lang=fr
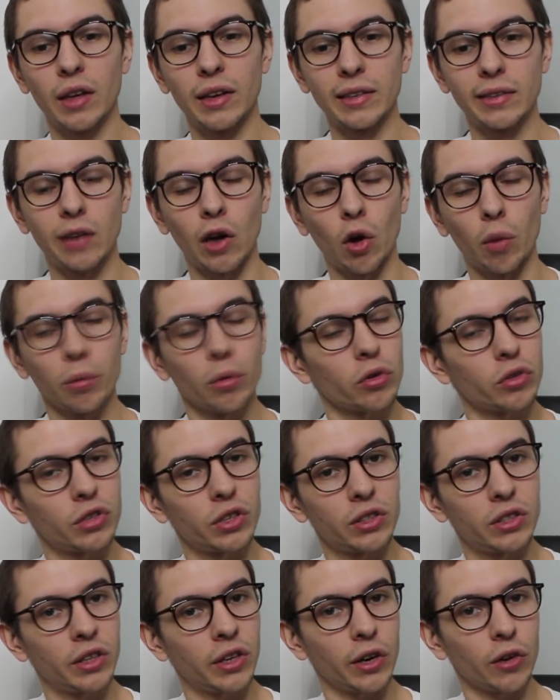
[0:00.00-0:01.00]
Et ça a
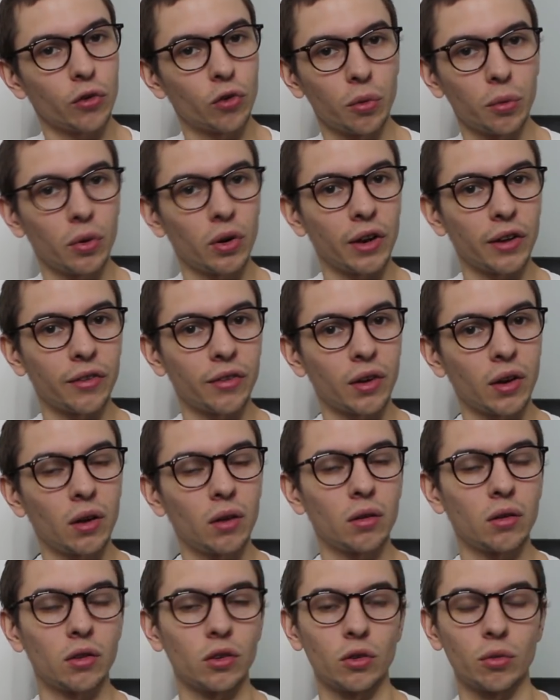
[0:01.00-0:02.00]
ambiancé directement la
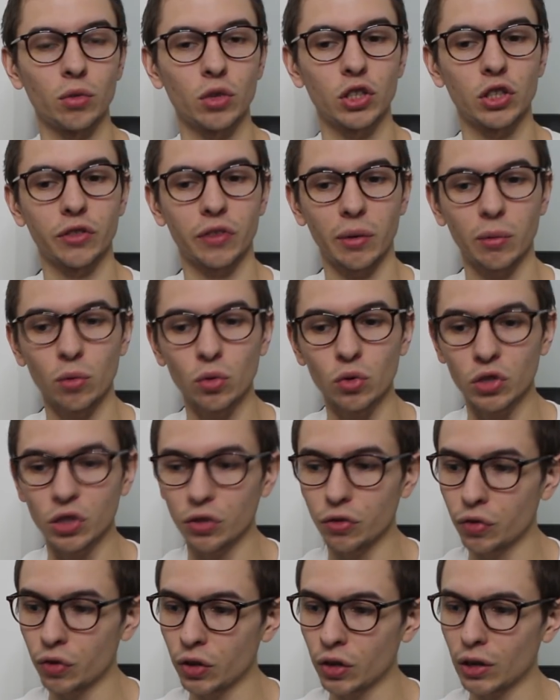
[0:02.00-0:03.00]
salle. moi j'ai vraiment
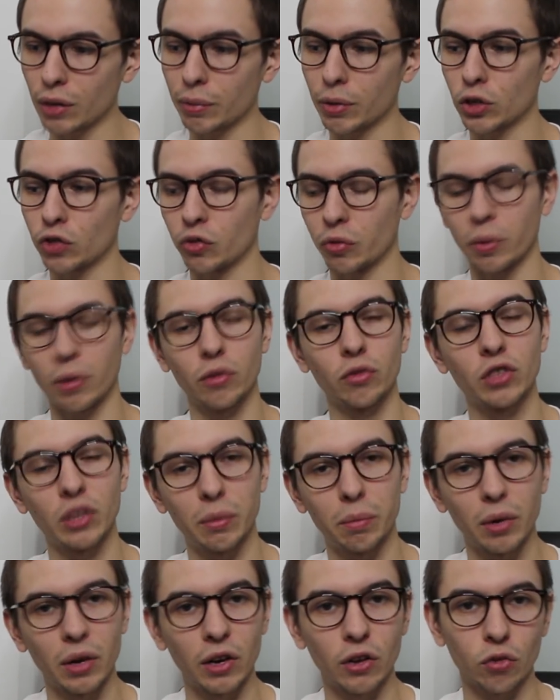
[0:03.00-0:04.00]
kiffé. Après, je peux pas vous
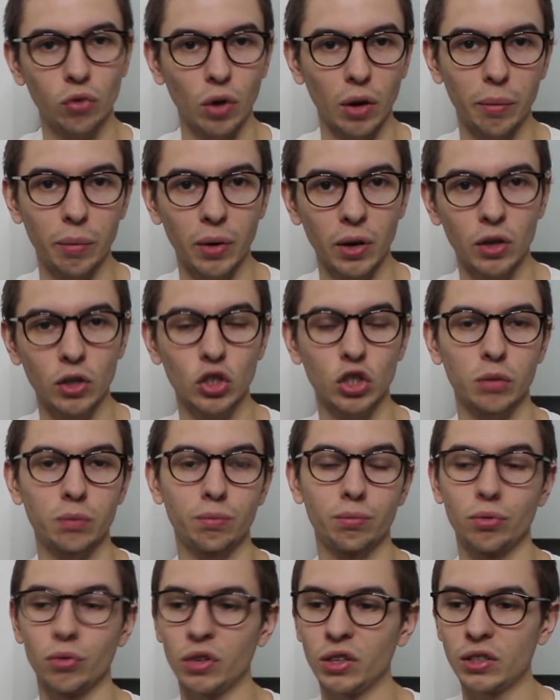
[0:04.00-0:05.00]
épeler les sons un par un, j'ai
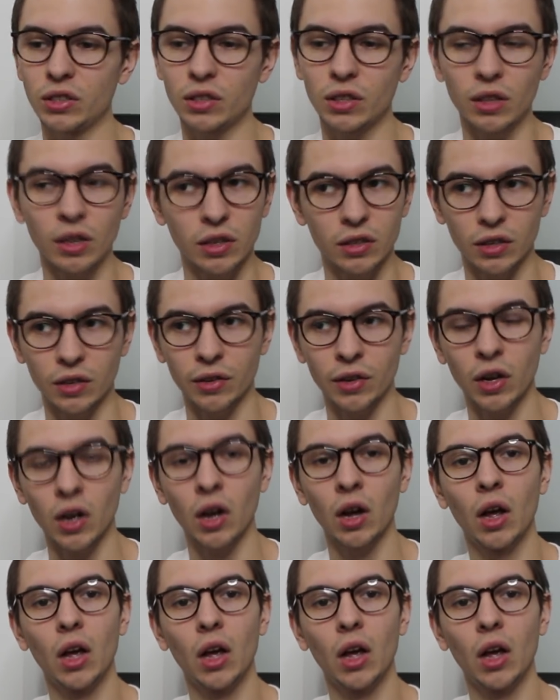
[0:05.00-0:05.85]
plus le listing, etc.